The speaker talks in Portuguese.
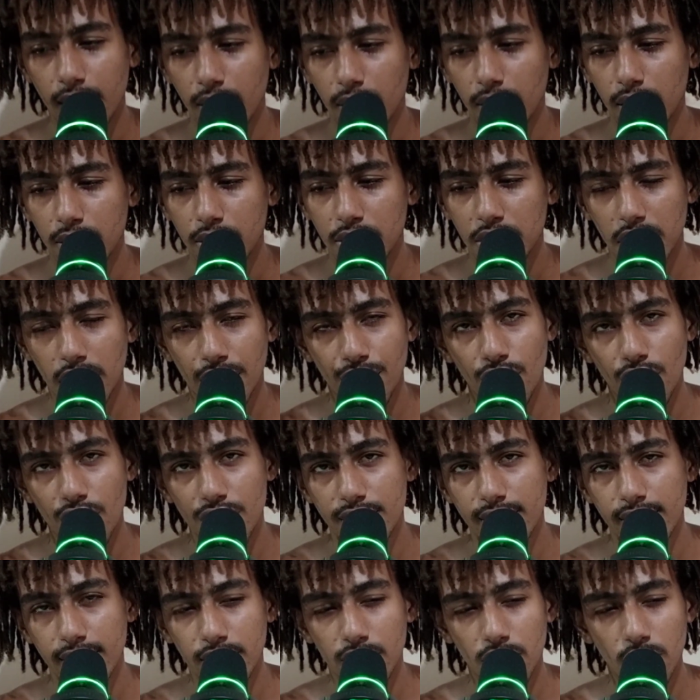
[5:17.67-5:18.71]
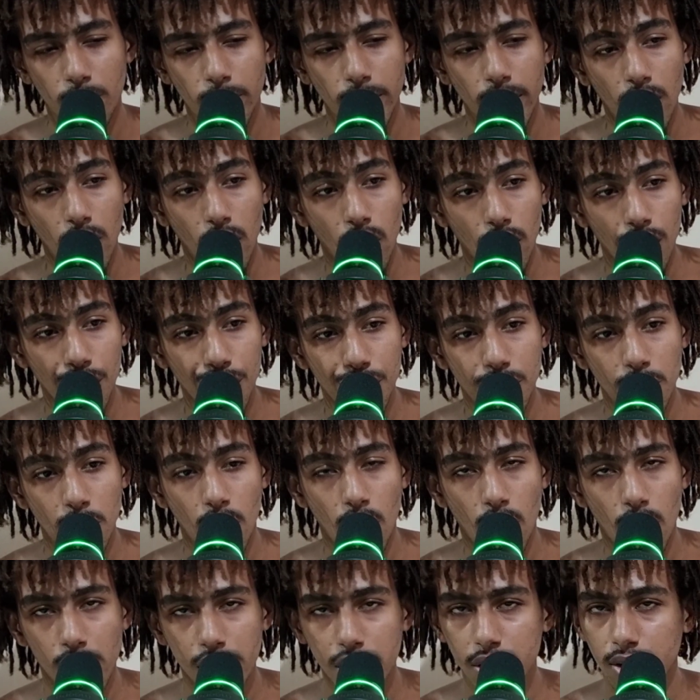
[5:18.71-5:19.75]
eu, eu digo a você, eu tomei ódio,
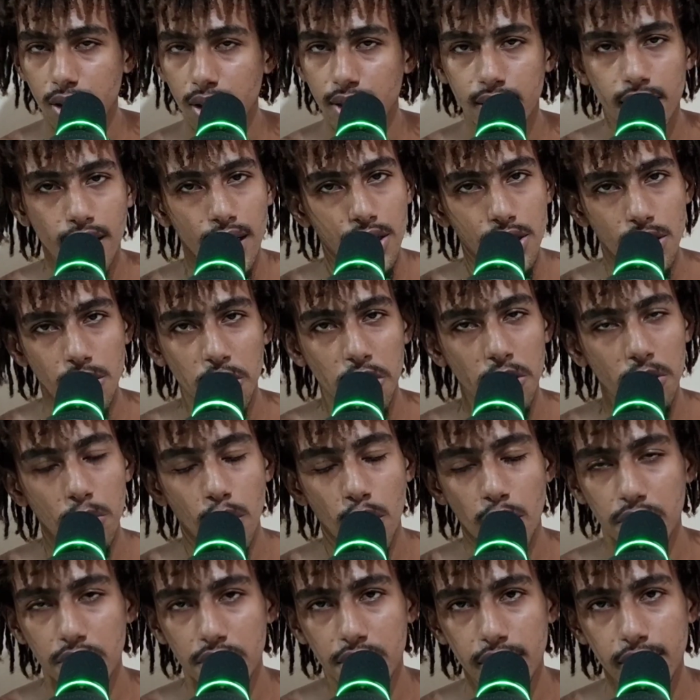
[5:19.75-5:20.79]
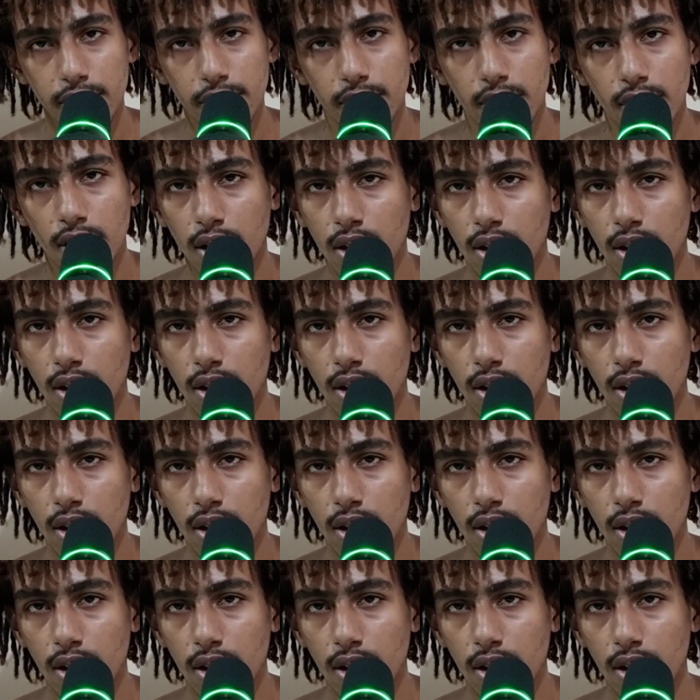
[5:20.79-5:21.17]
ódio desse cachorro do meu vizinho